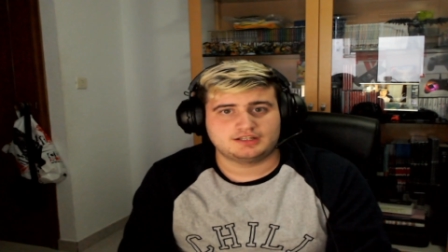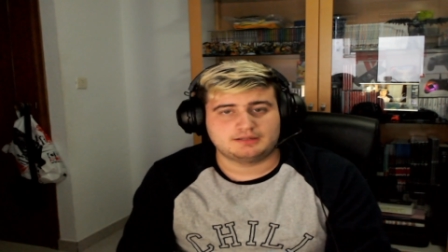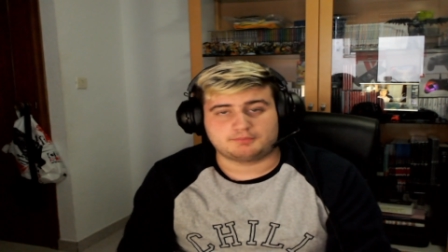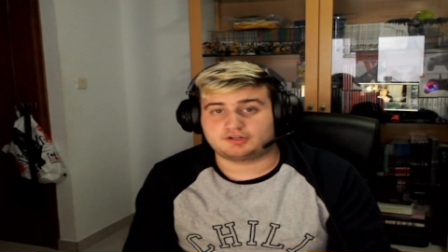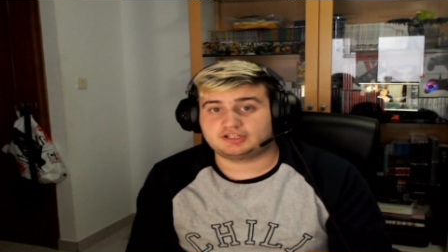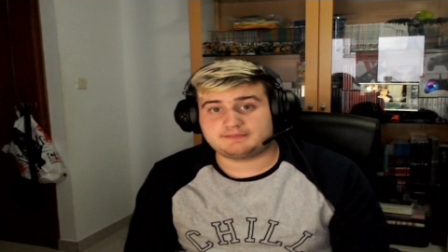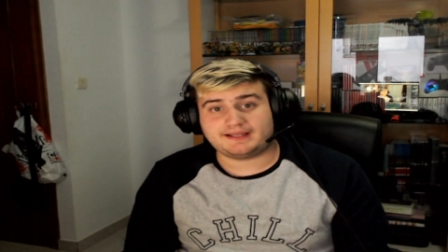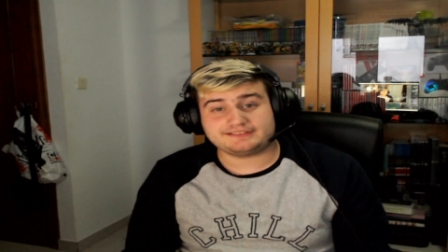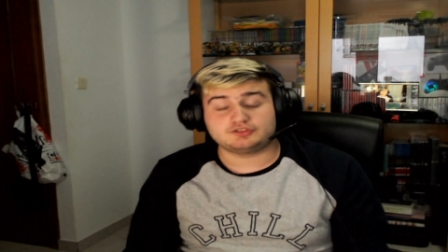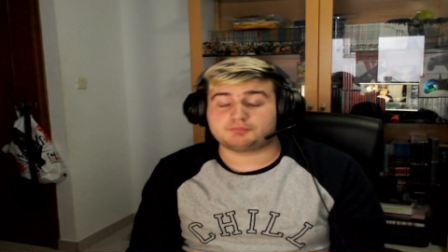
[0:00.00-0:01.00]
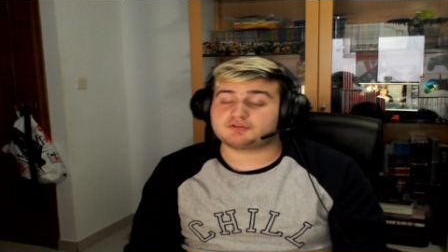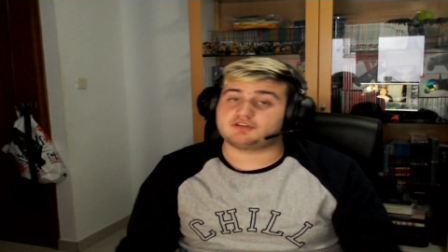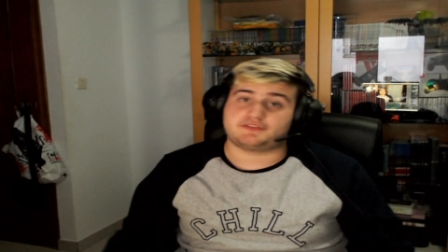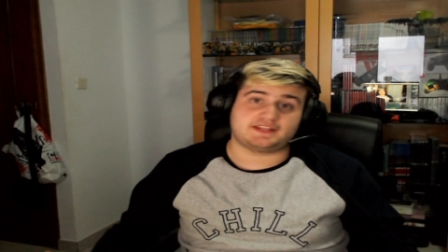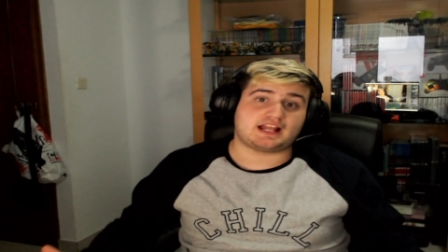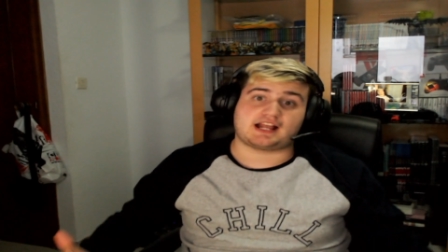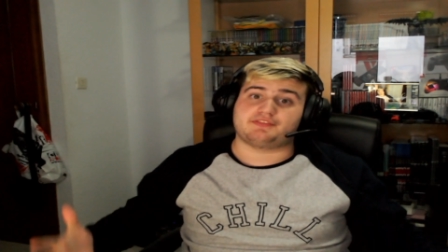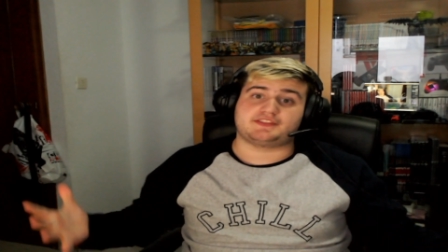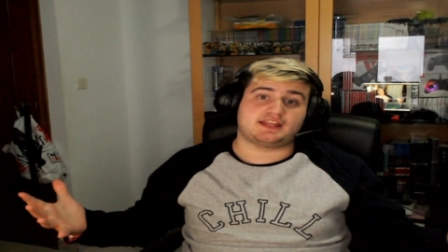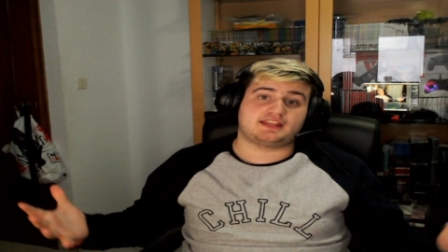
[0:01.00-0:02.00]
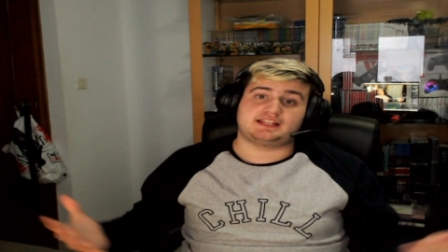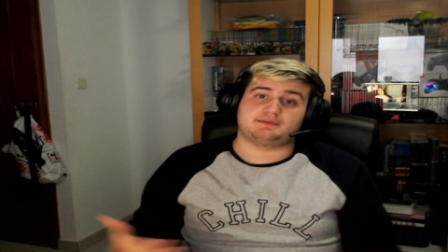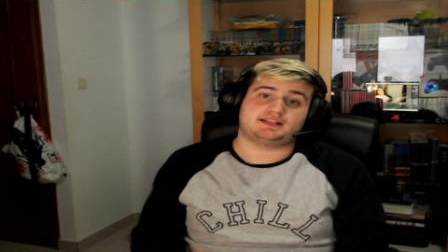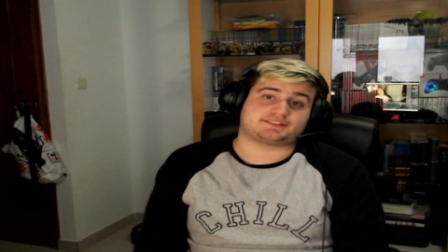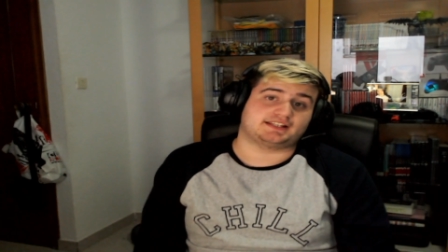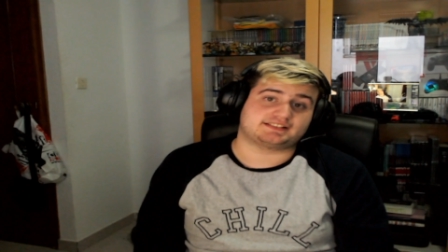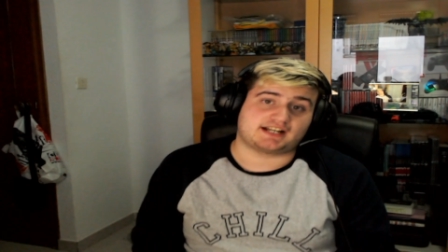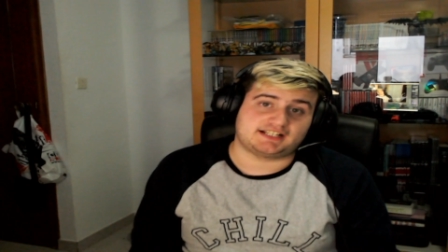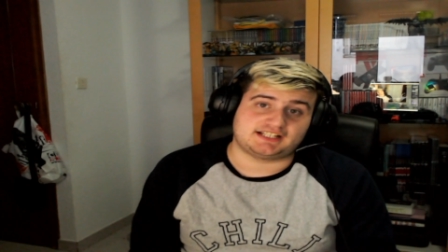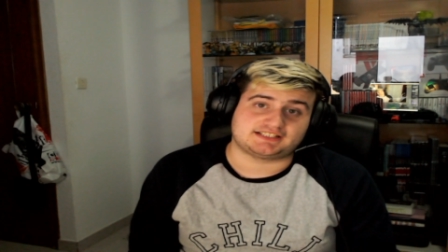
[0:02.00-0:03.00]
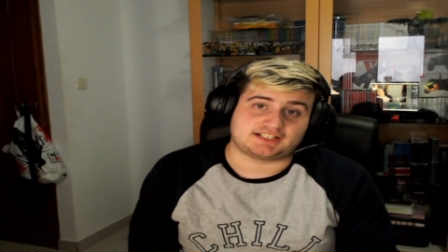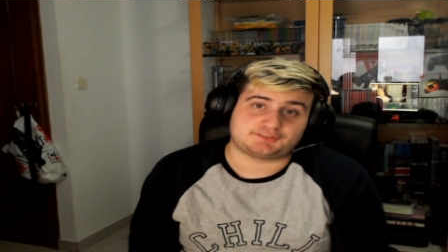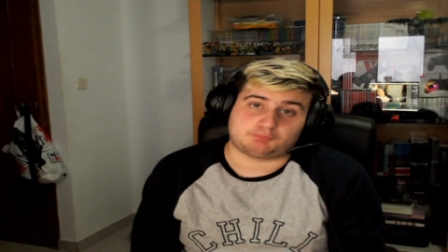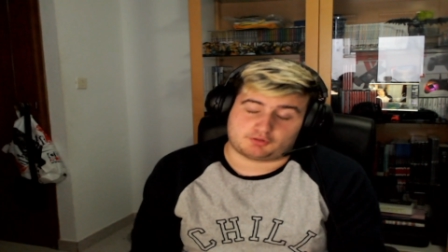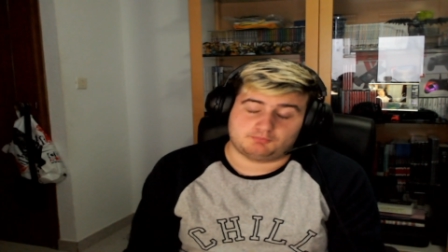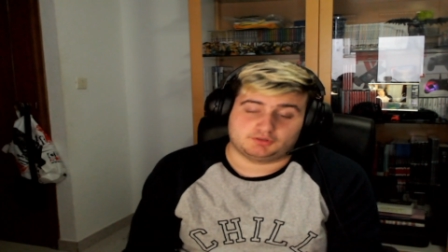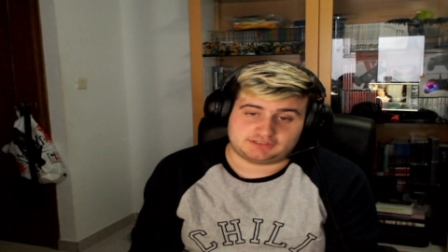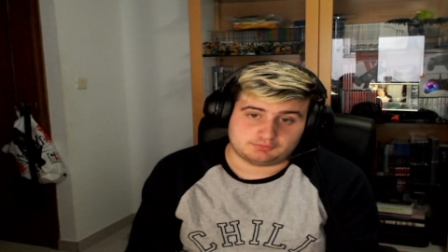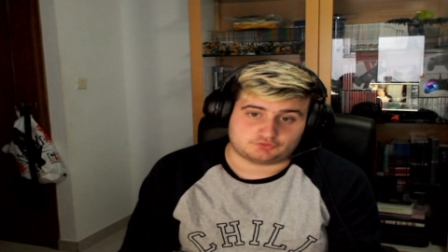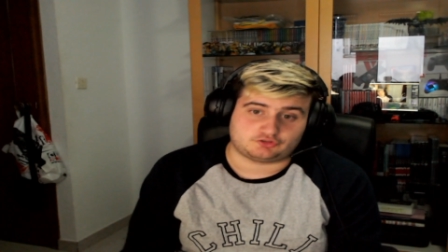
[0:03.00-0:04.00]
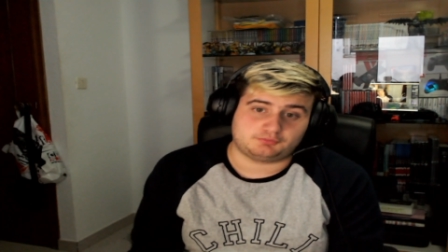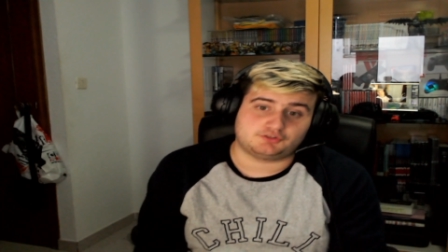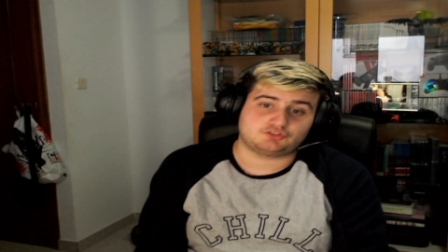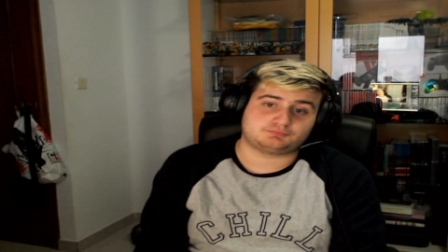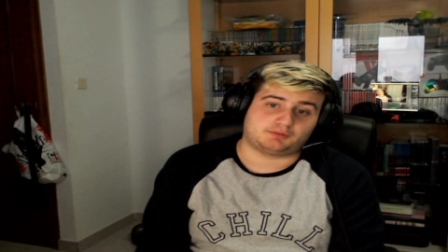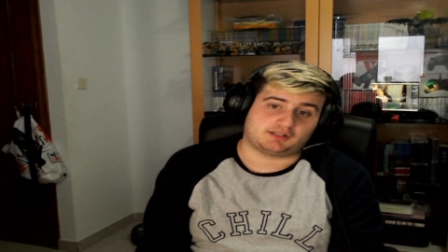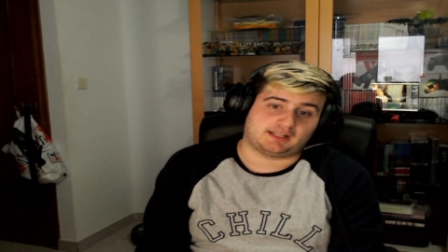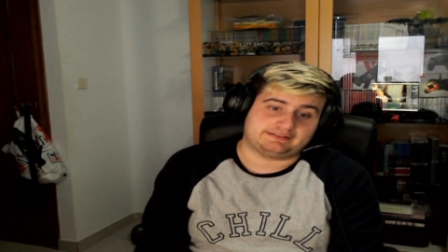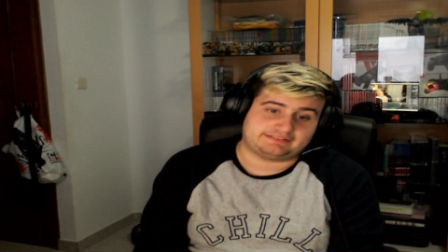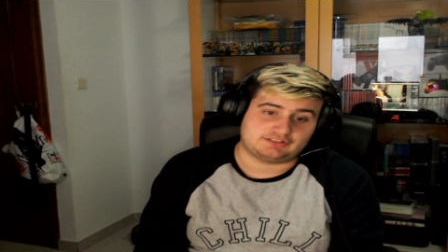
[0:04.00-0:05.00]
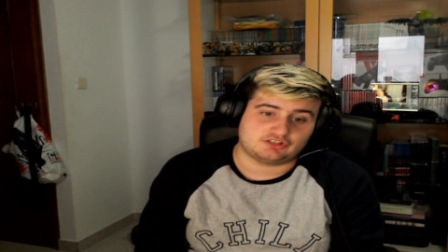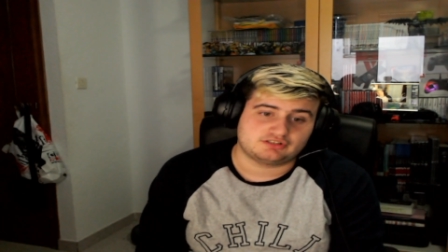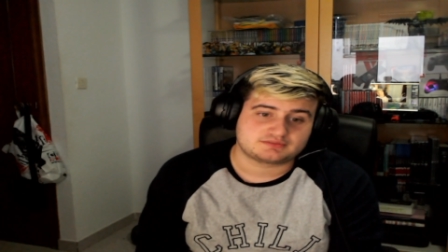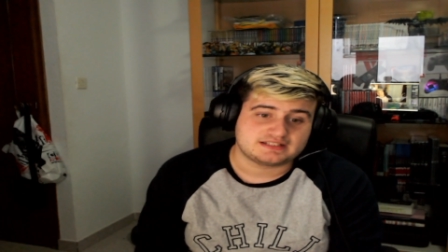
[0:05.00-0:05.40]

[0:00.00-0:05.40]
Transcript: Por lo demás, no puedo decir la cantidad de niveles que entran en el E3 por motivos obvios, porque si no,